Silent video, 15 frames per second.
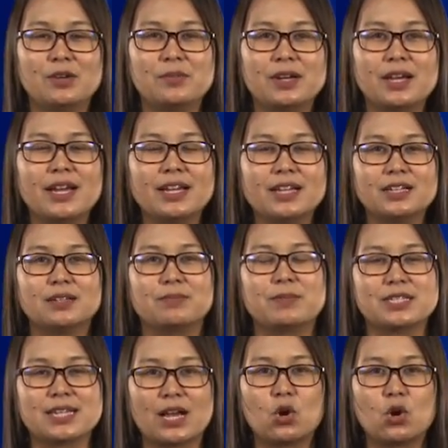เพื่อให้เกิดป
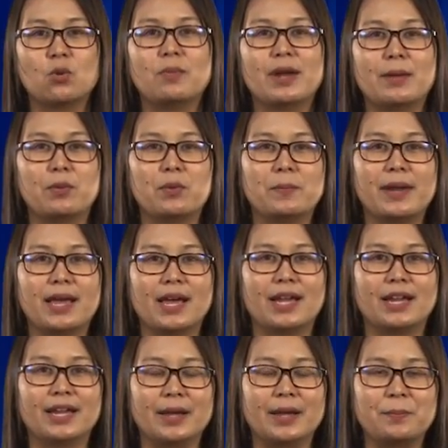ระชาคมไร้พรมแด
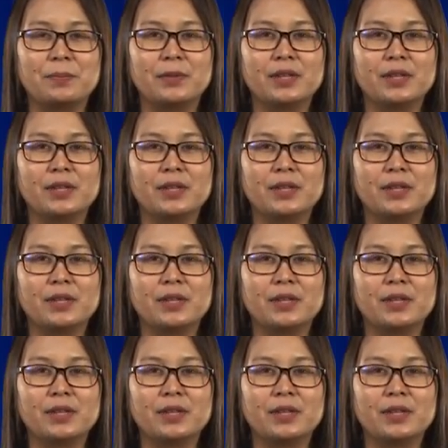นเนี่ย